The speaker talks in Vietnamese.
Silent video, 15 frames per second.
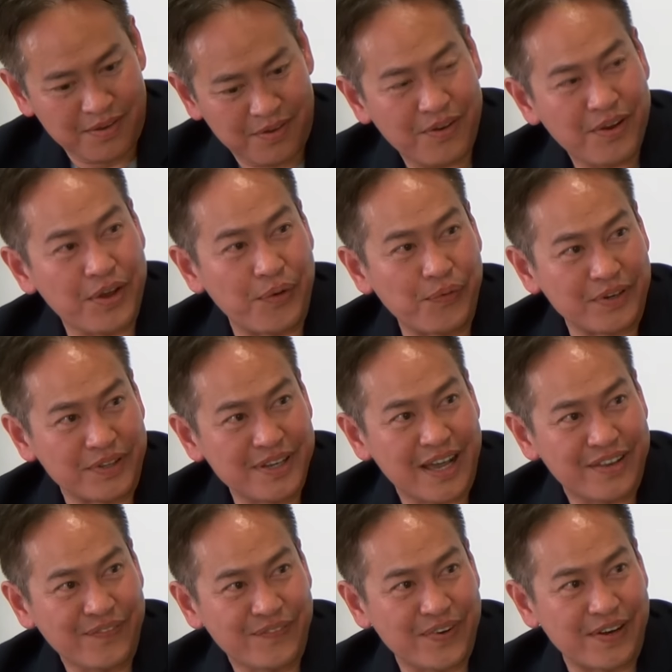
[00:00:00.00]
có hiểu được tiếng
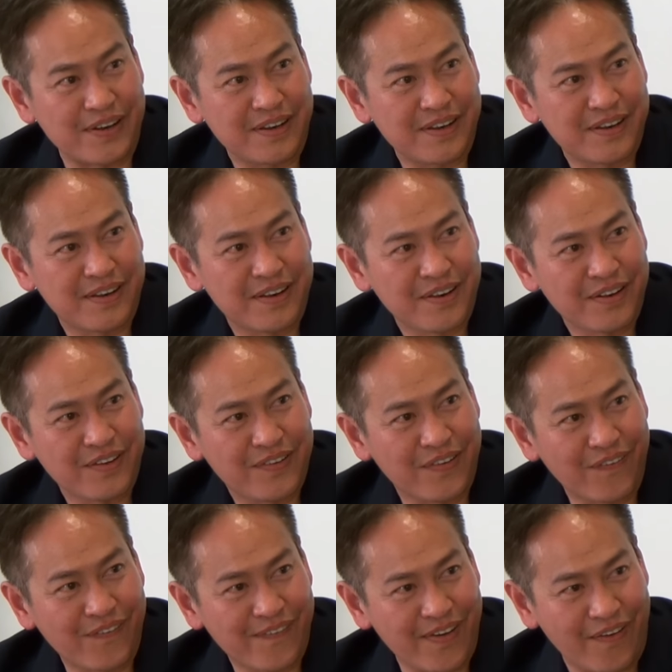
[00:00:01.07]
Anh chút đỉnh
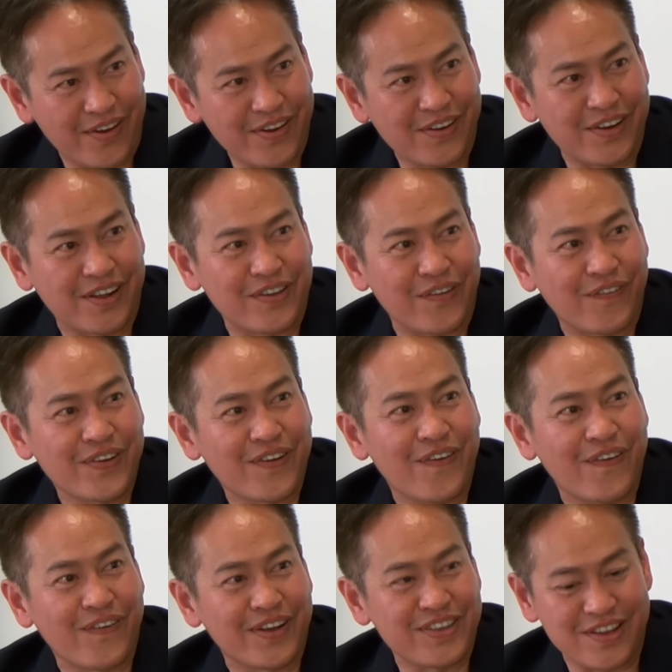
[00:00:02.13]
cô hỏi người thân chủ của
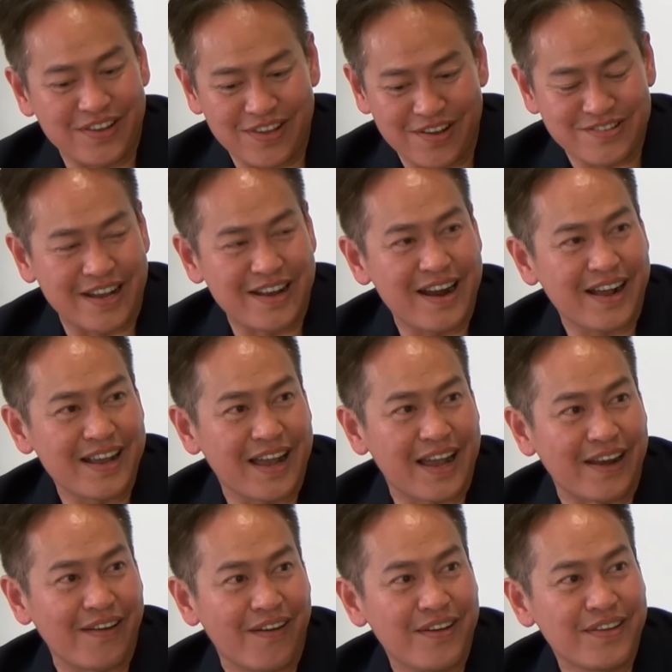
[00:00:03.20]
cô cái chuyện gì xảy ra cái
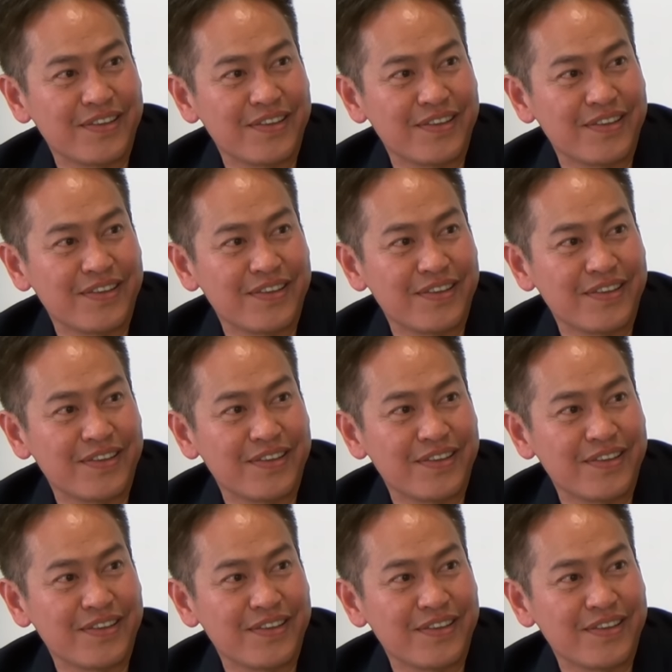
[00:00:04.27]
ngày đó